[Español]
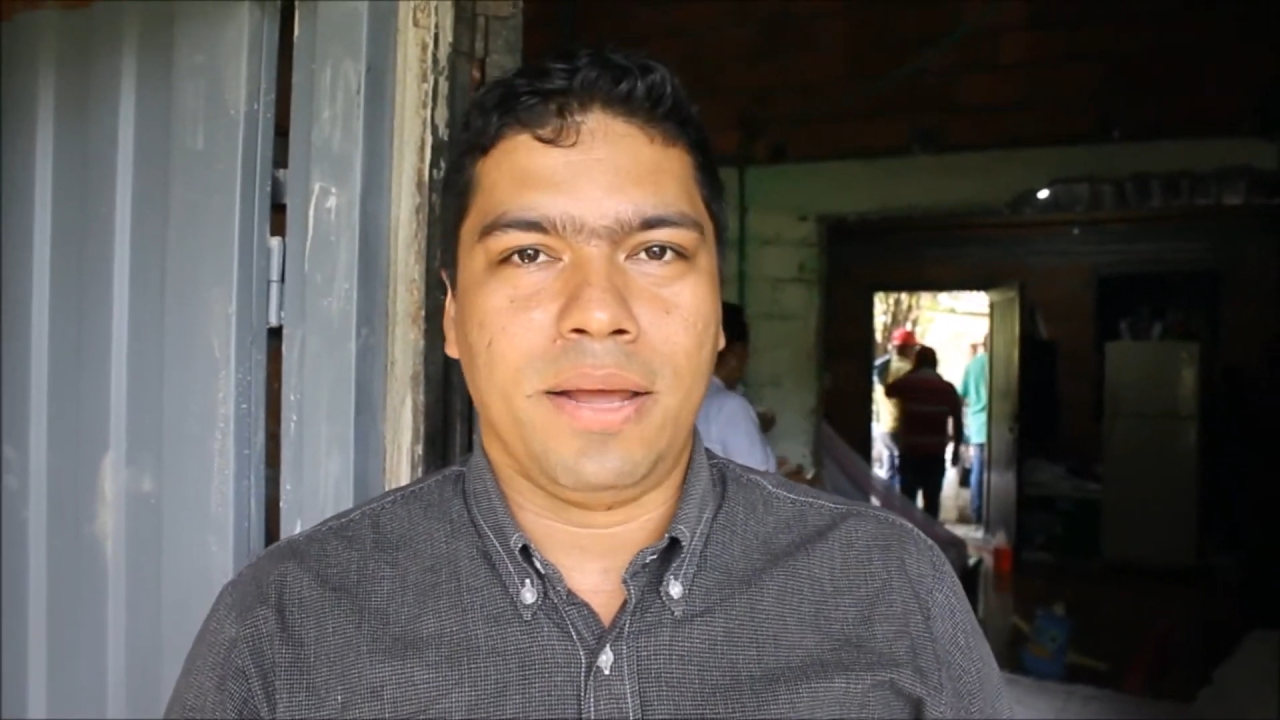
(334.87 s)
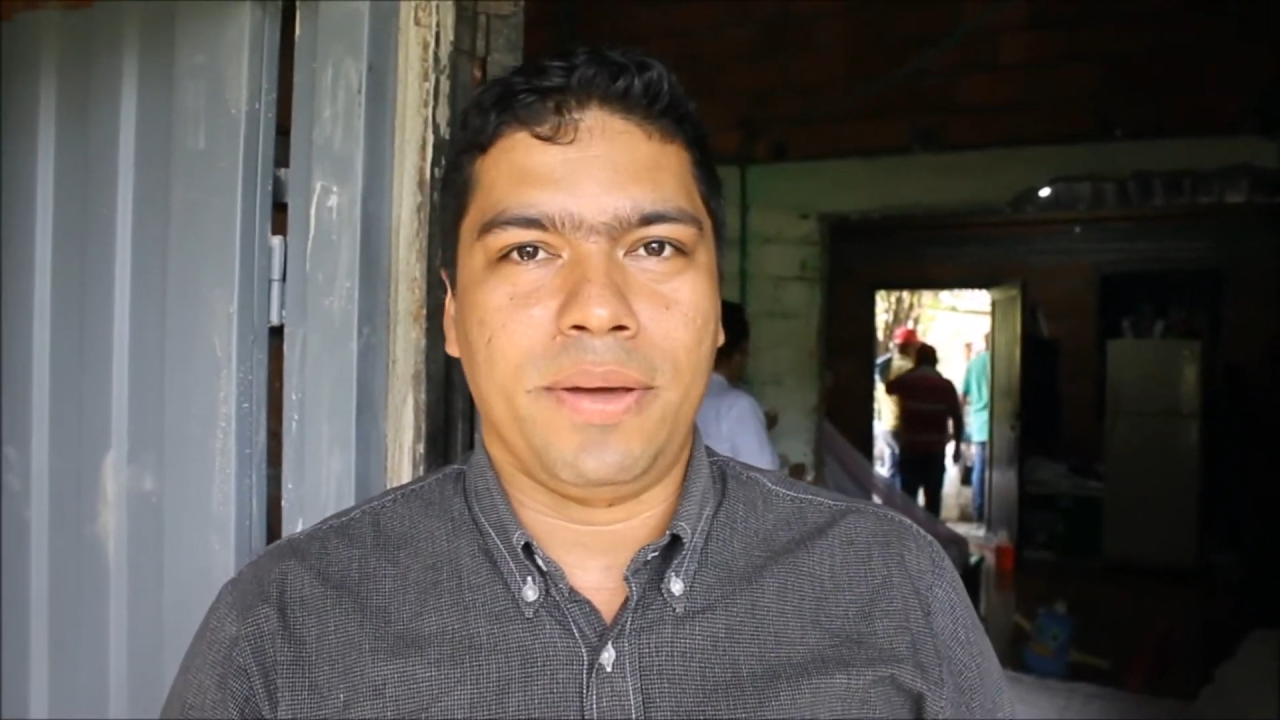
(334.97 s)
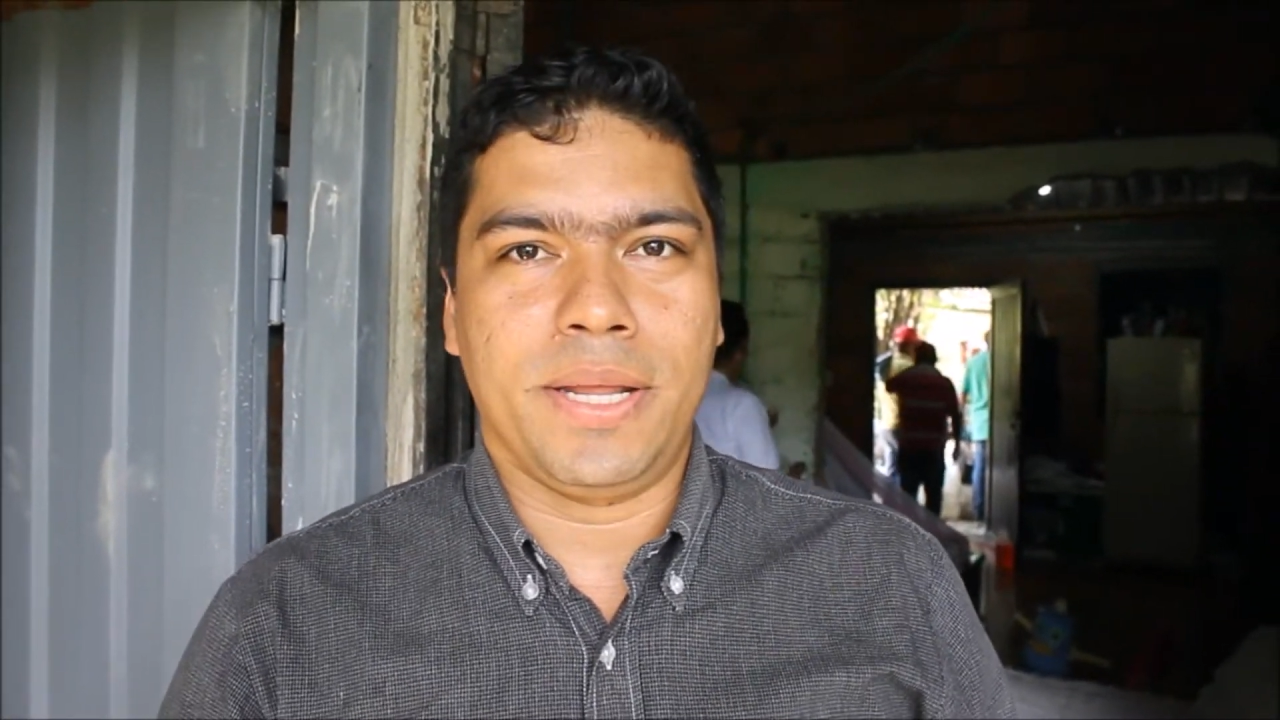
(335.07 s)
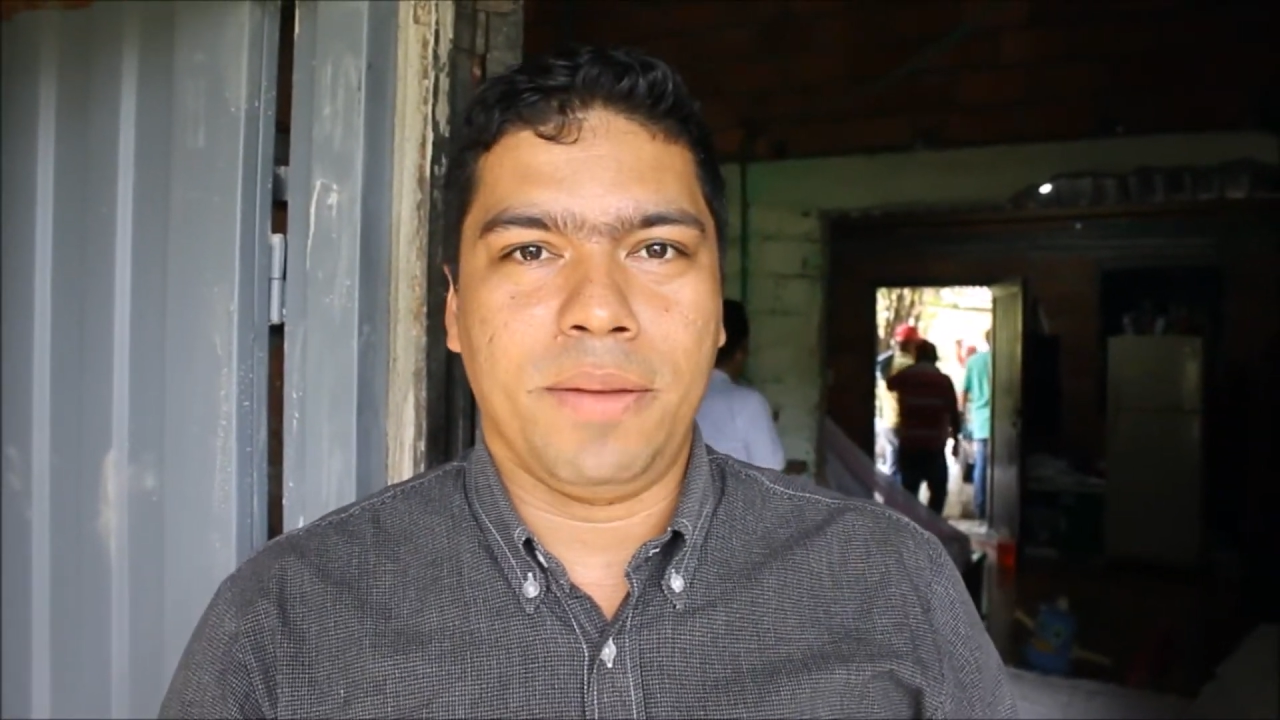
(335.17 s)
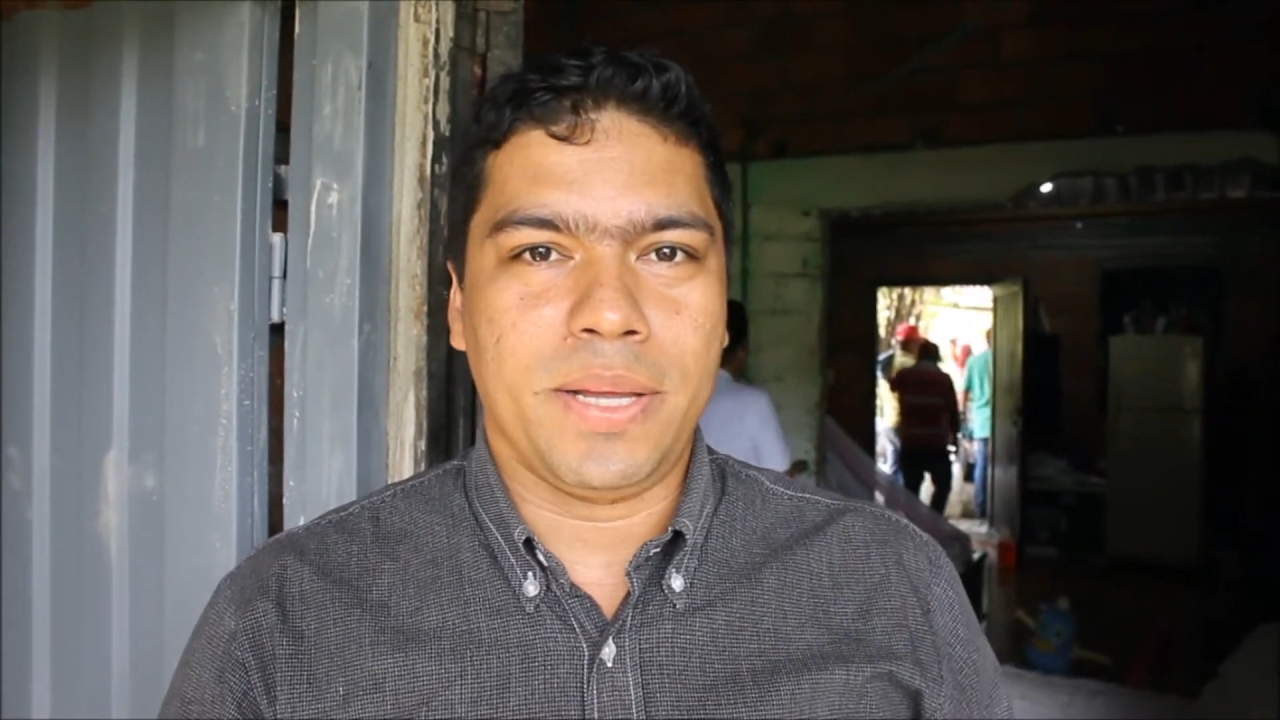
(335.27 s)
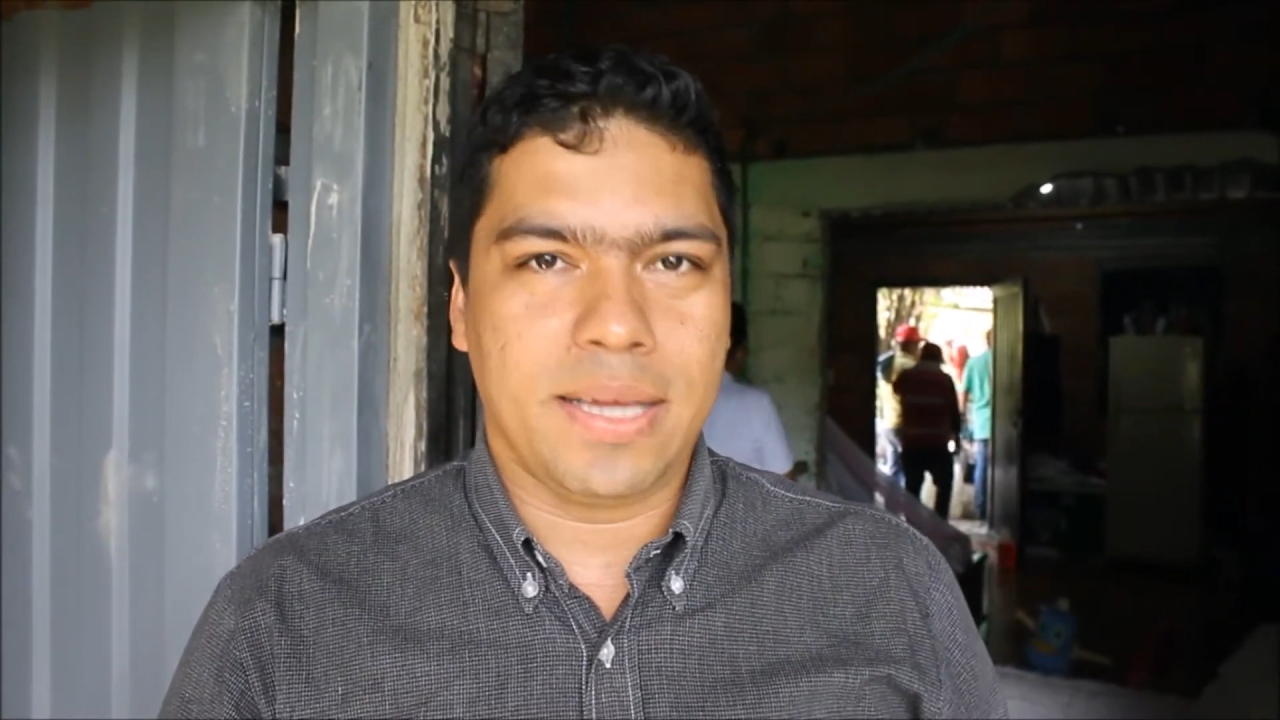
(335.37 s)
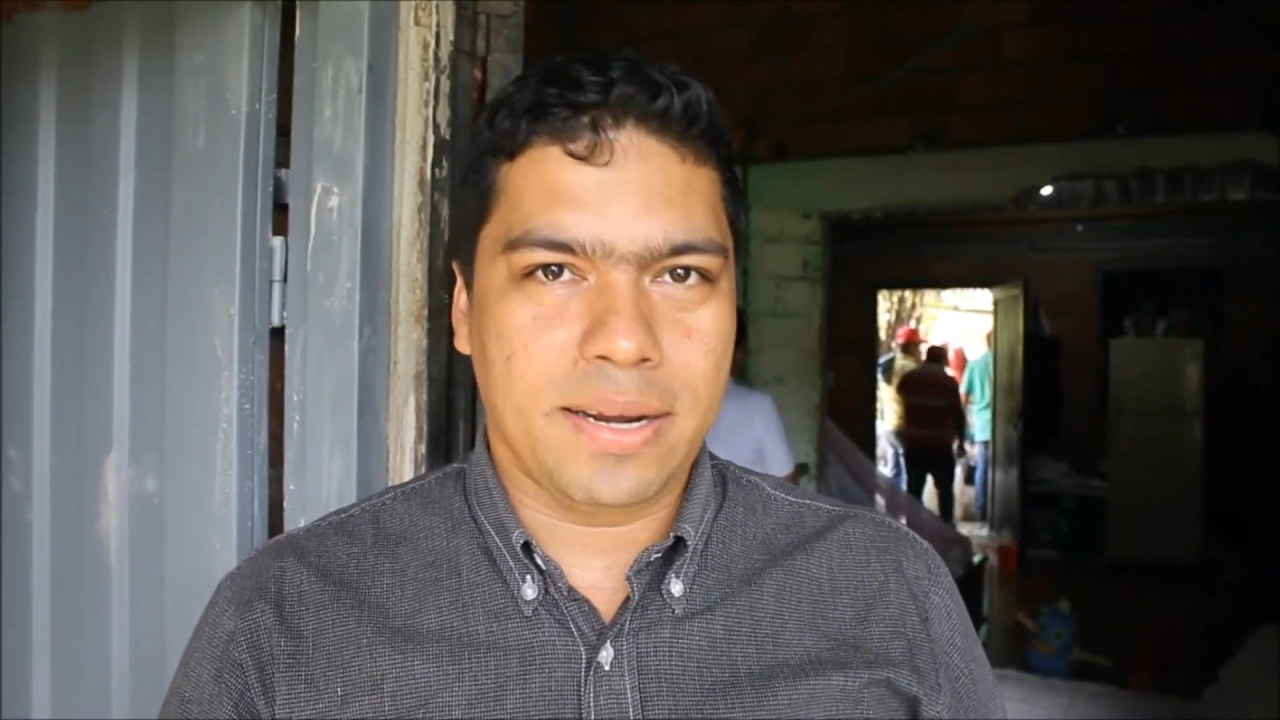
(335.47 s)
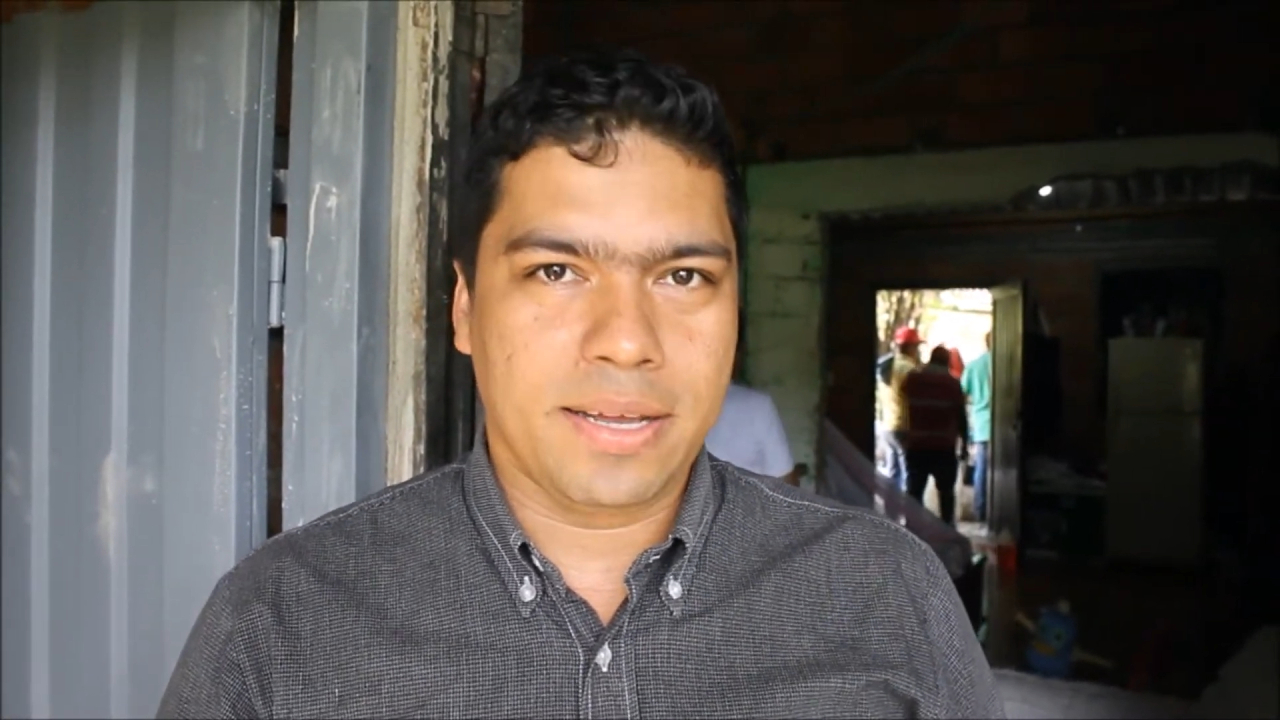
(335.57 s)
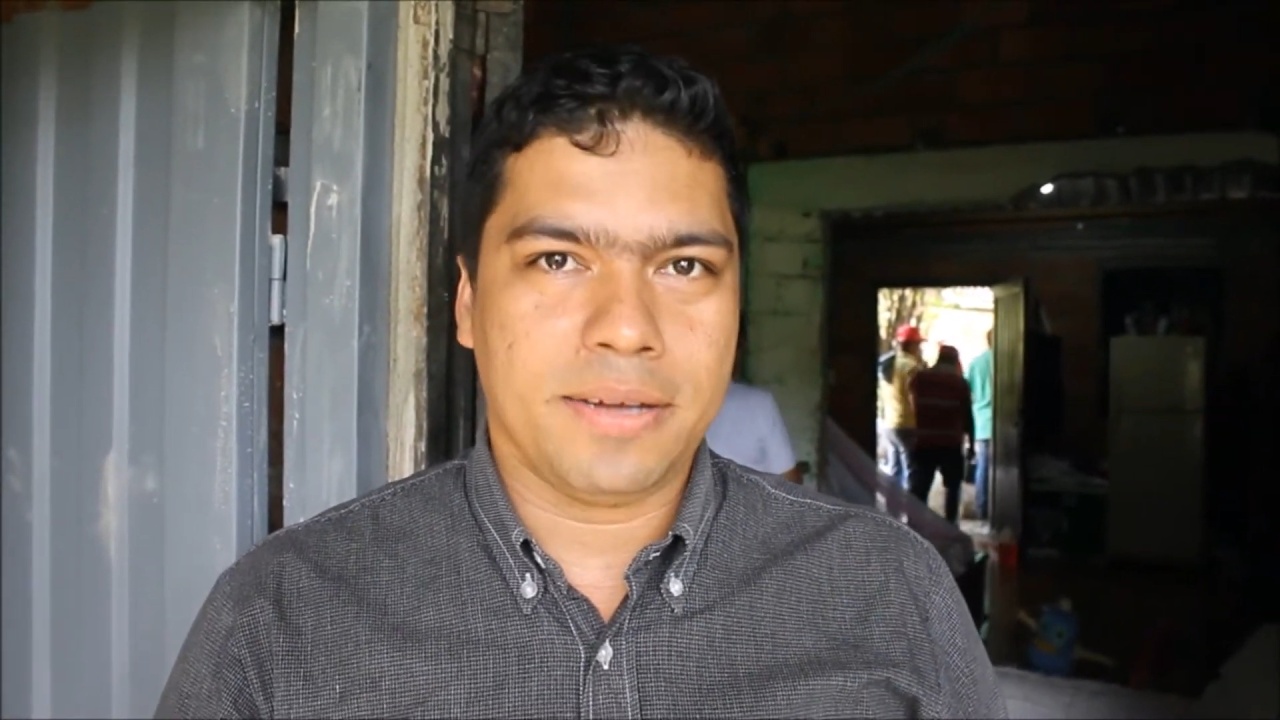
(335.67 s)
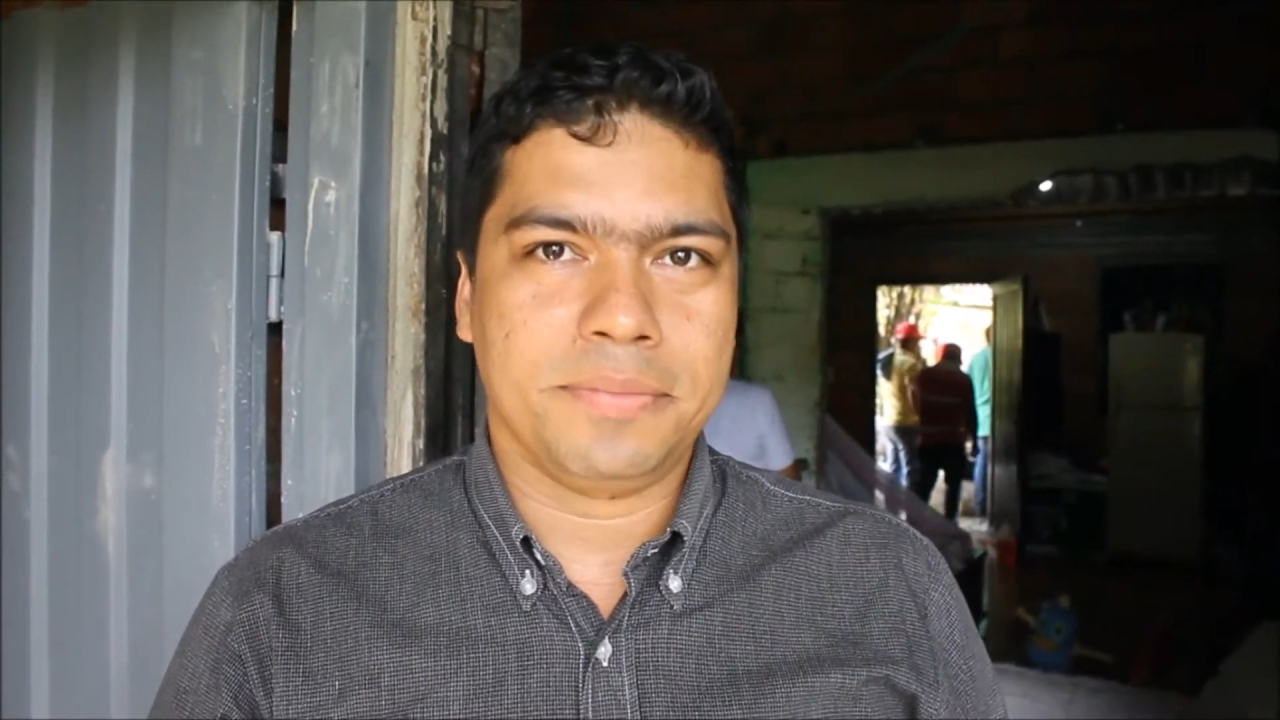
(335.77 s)
la vereda Playa
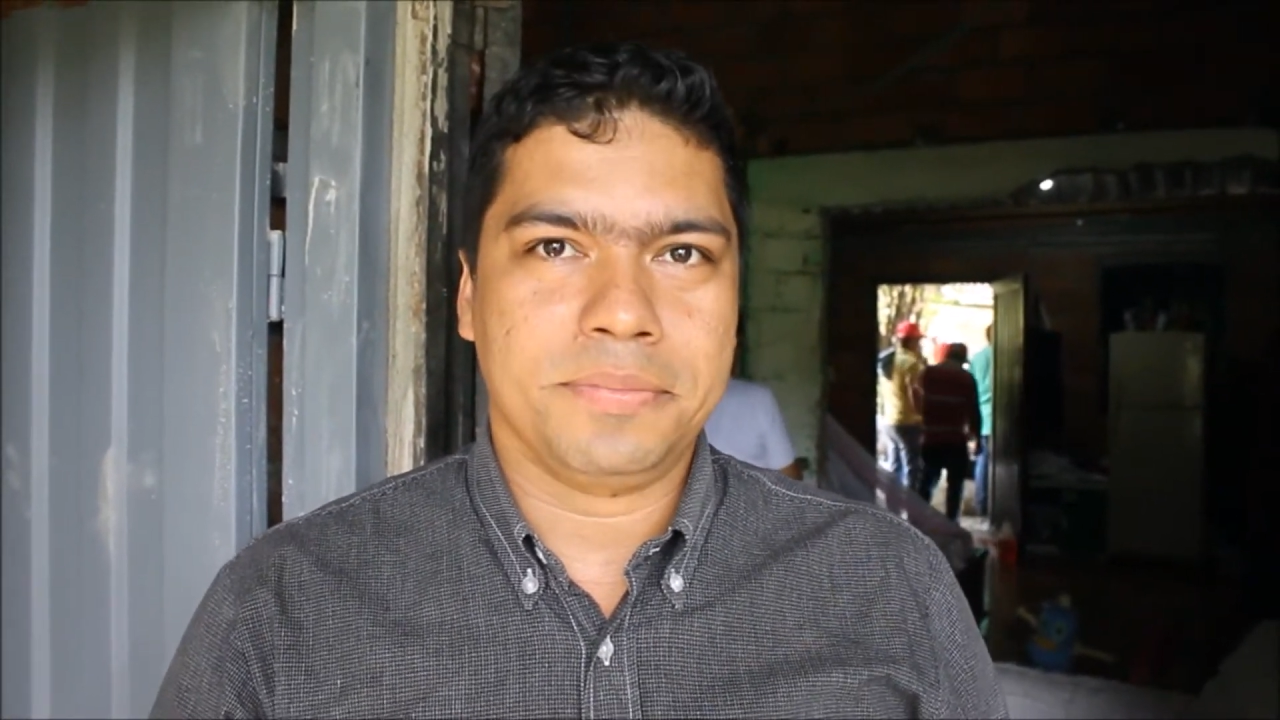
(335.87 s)
Rica.